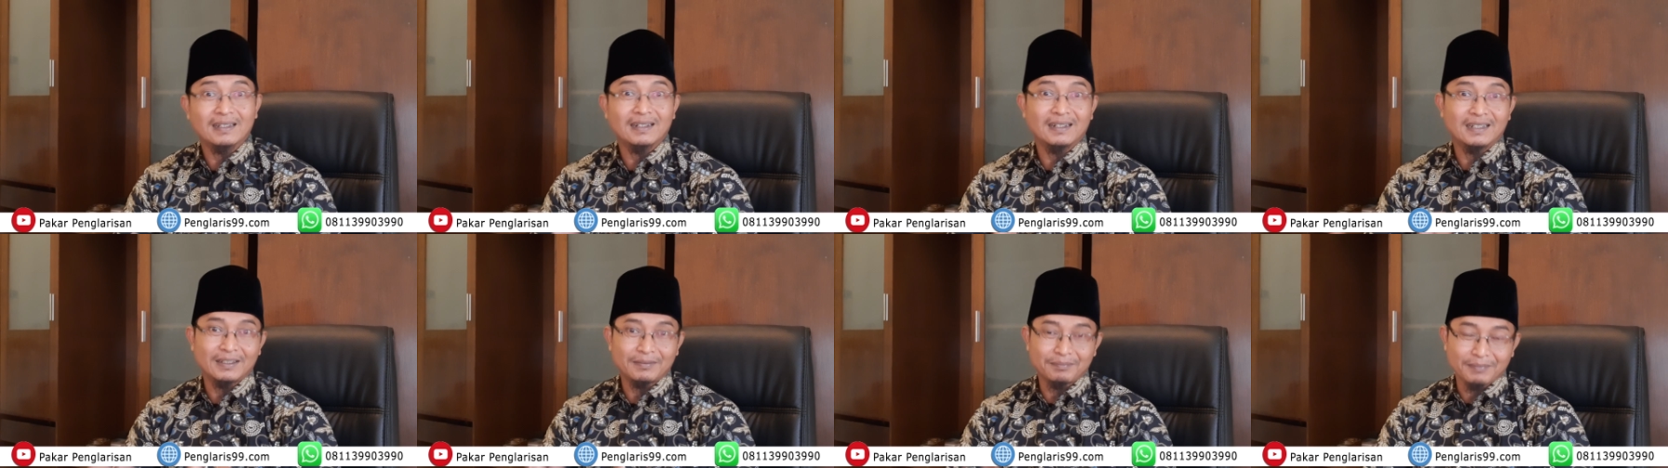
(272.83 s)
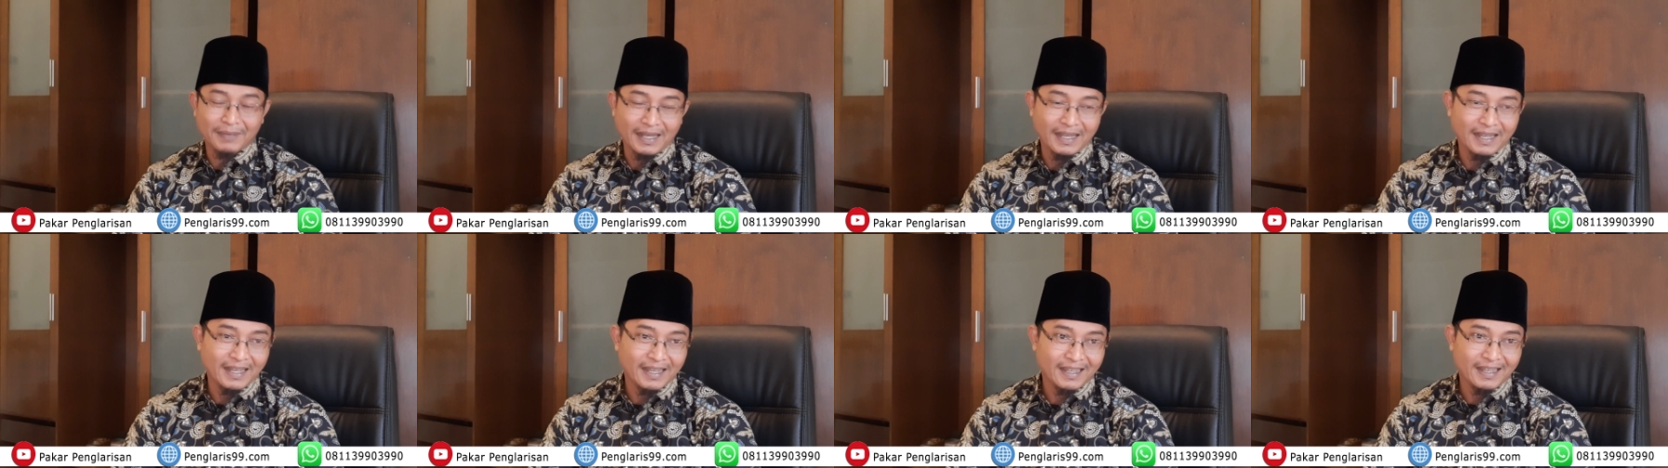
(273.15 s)

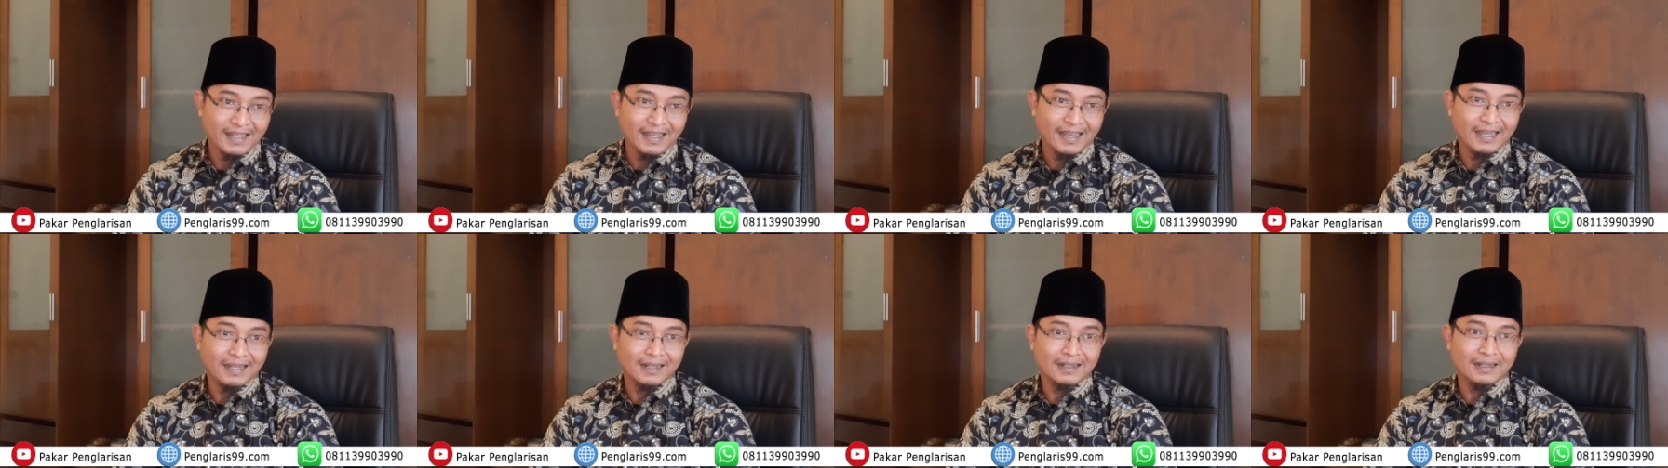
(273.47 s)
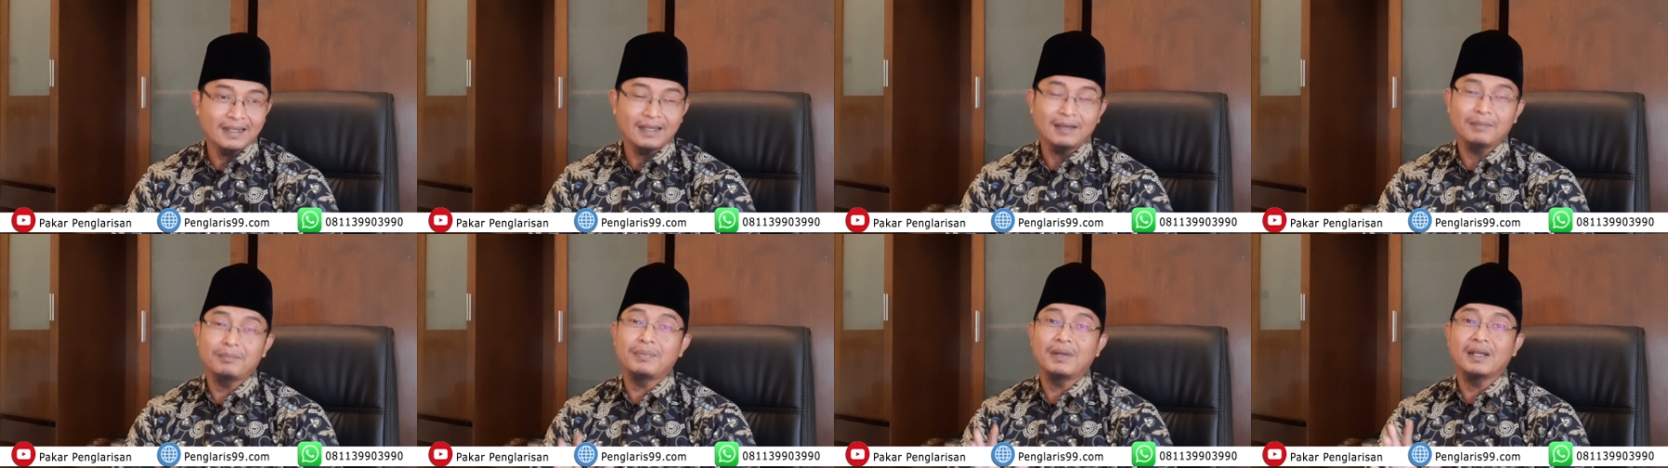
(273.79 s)
kelima
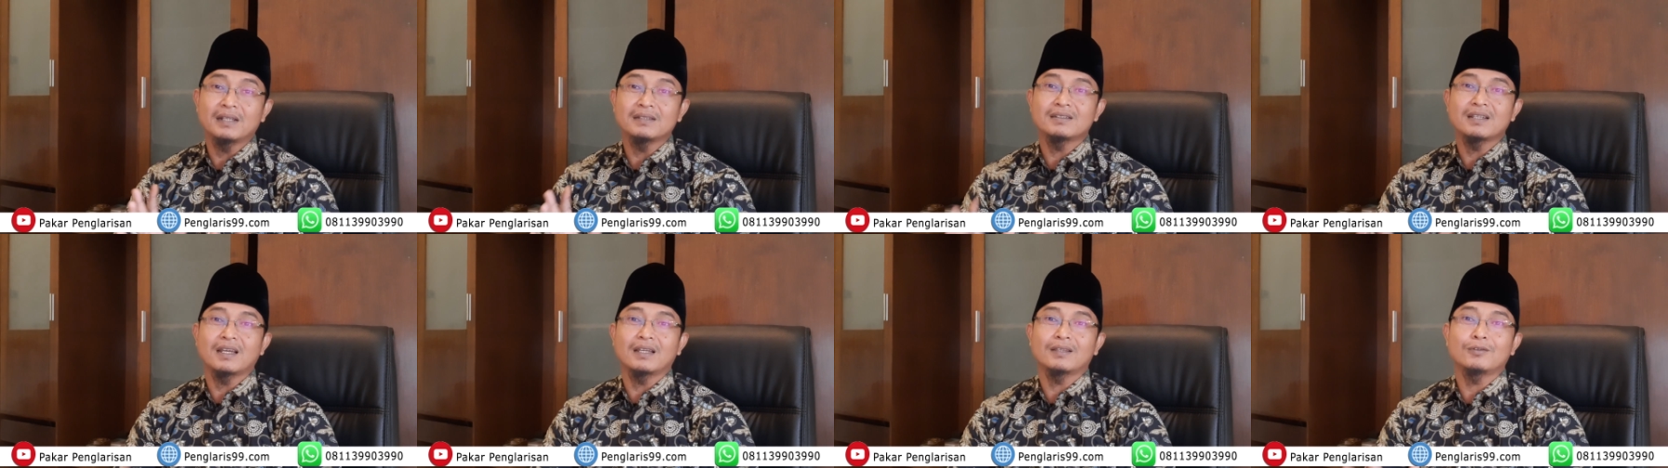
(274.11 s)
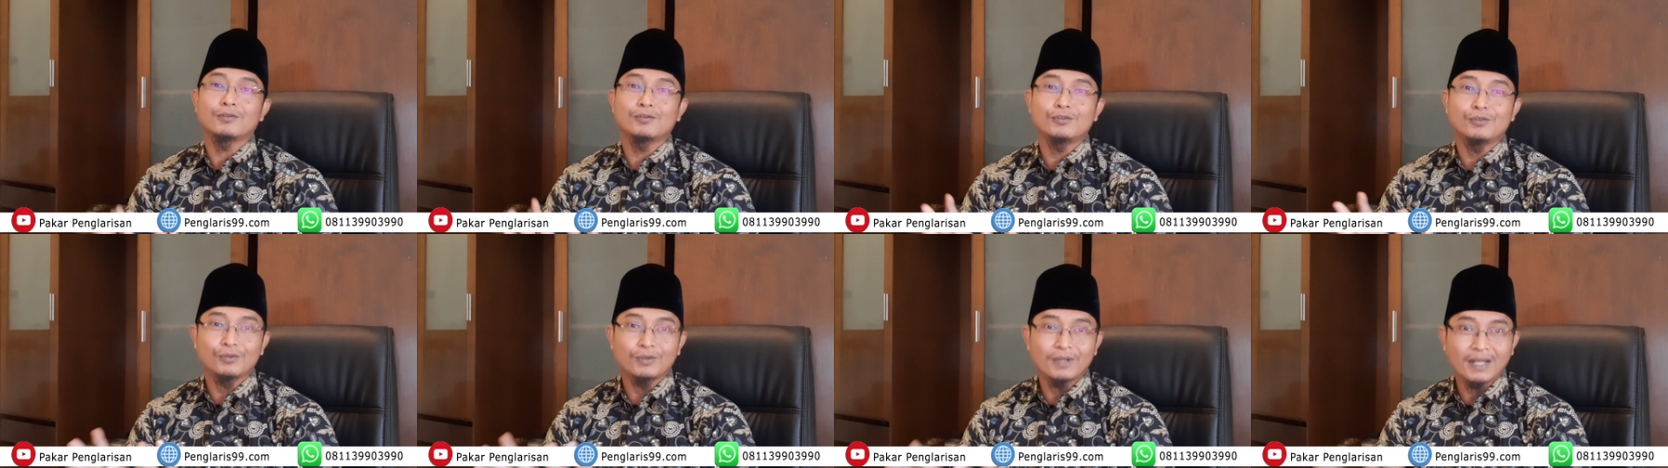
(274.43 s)
Anda baca
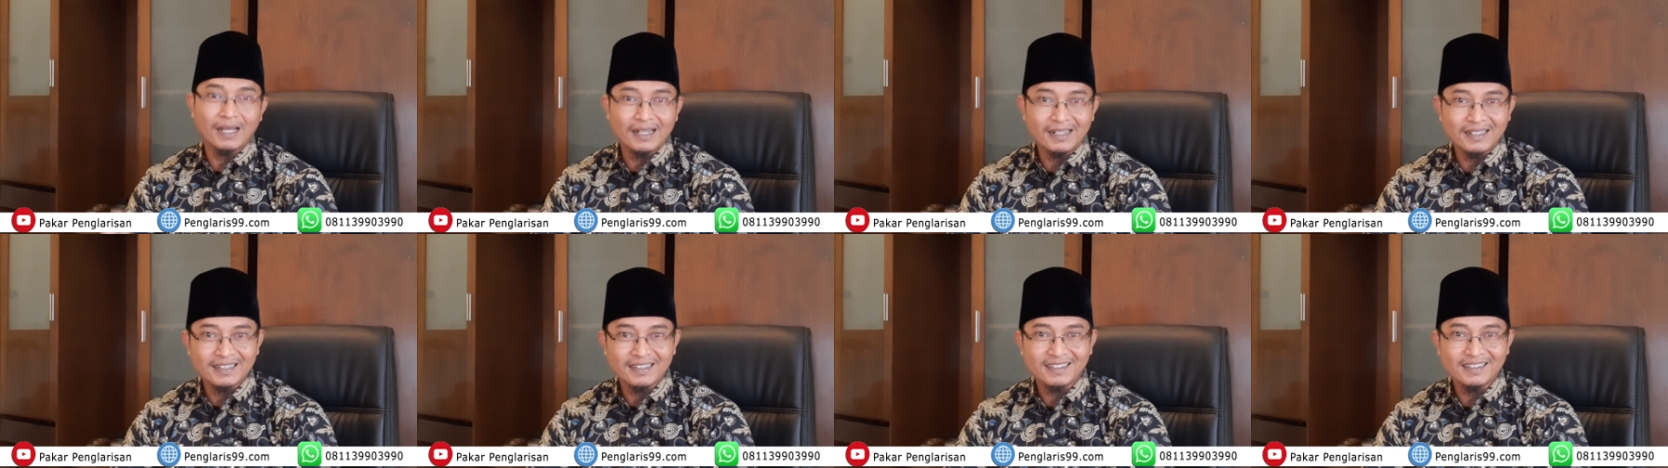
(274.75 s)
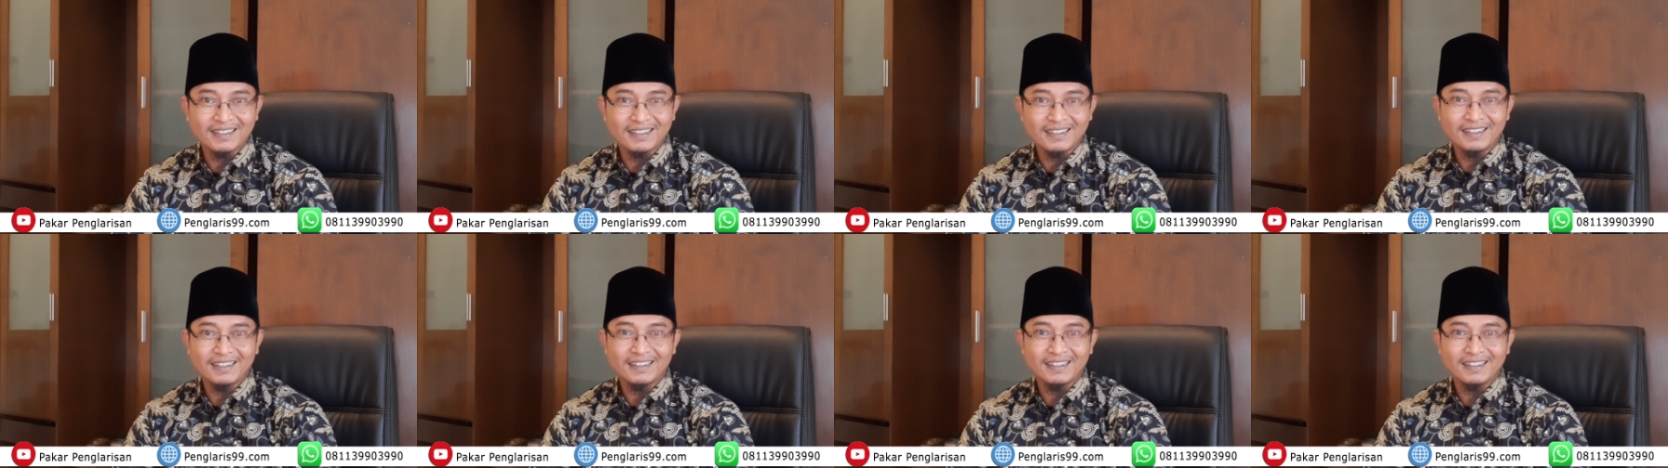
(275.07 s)
tujuh kali.